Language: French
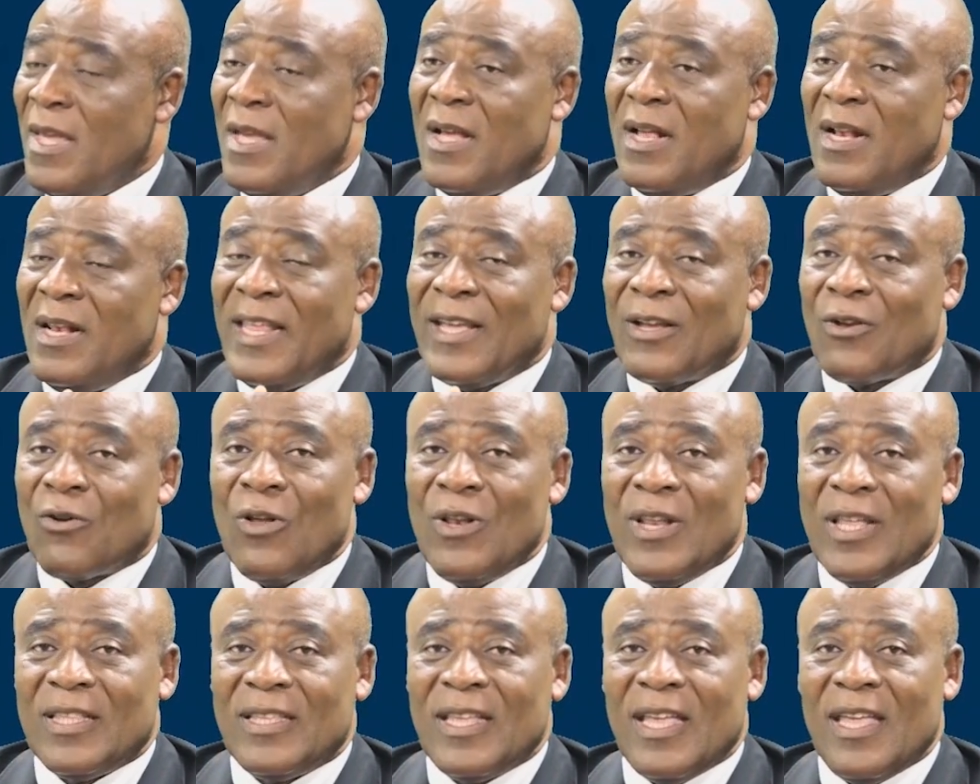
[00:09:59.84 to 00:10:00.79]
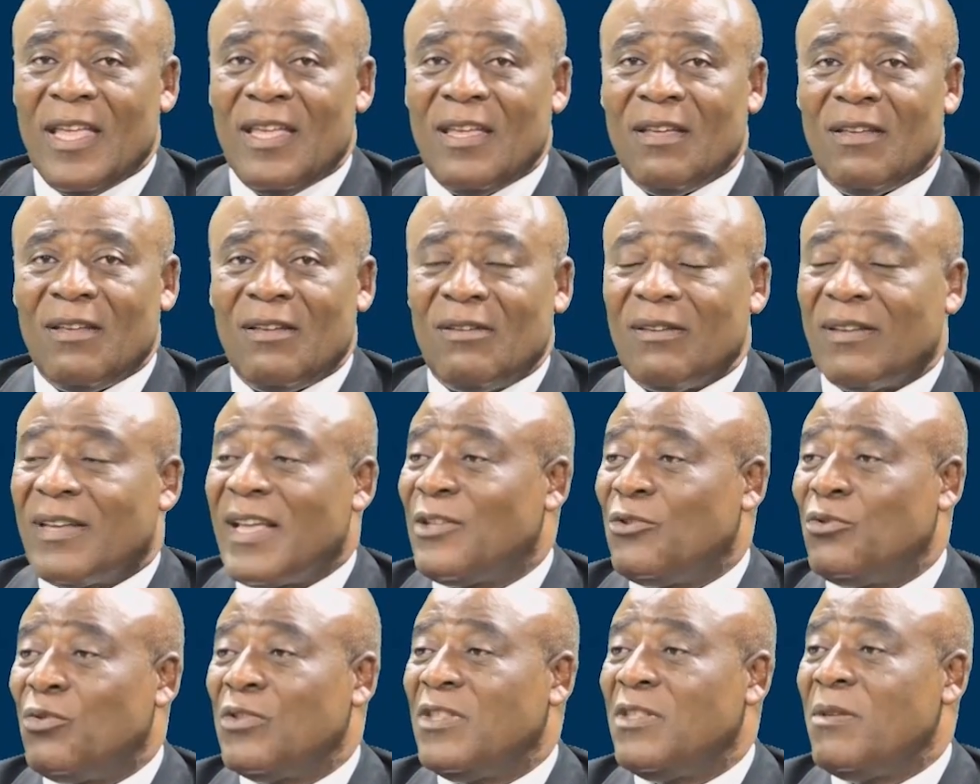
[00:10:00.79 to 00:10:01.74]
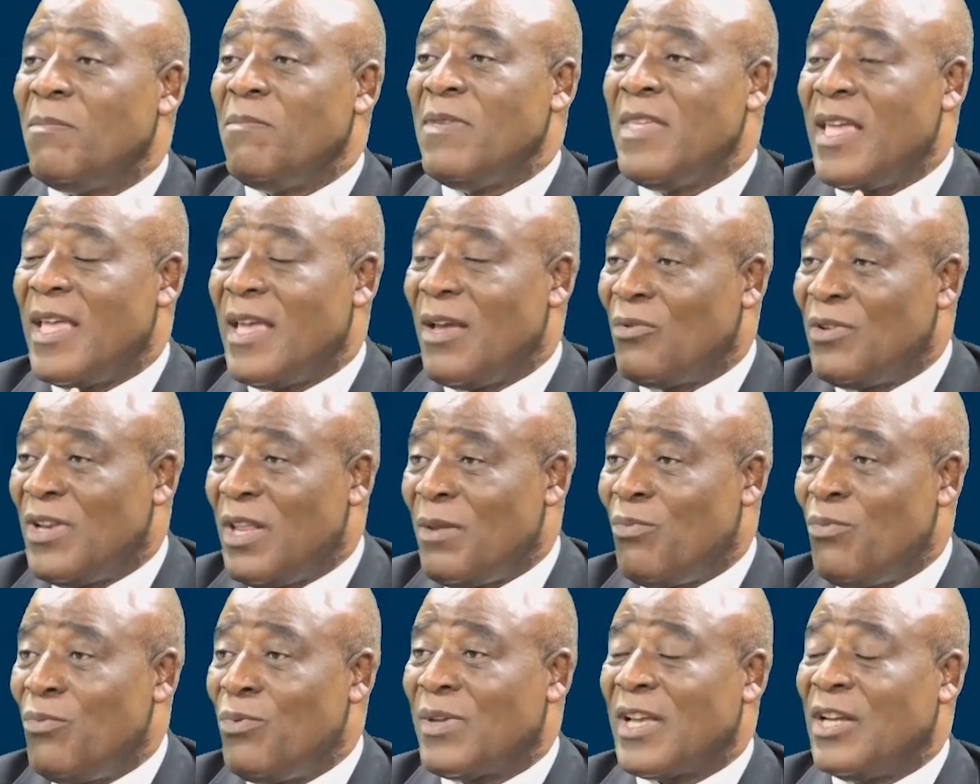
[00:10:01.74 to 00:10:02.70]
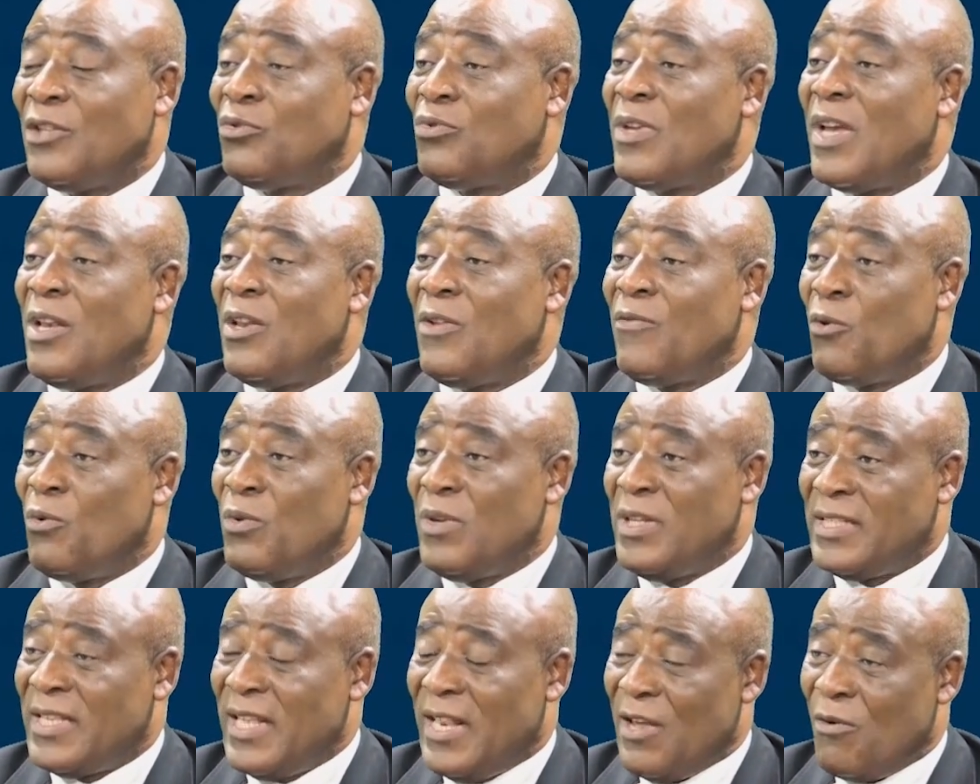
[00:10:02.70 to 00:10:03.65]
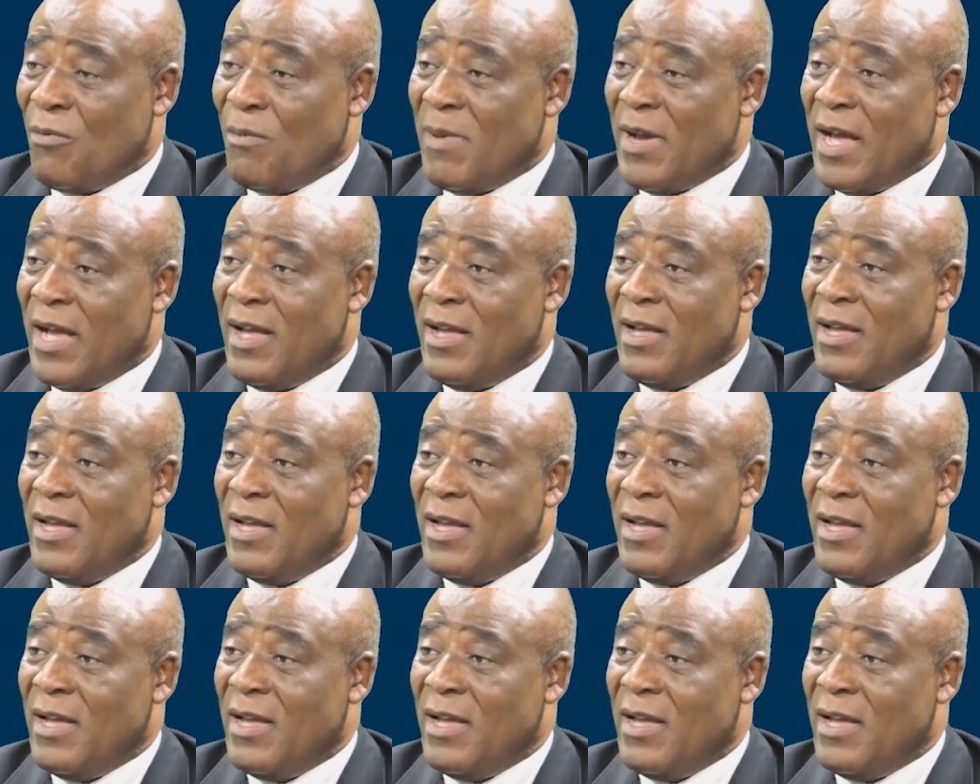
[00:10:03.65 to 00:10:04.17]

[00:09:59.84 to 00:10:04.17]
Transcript: L'école était euh, quelque chose de bien au début. Quand je suis arrivé au lycée Léomba,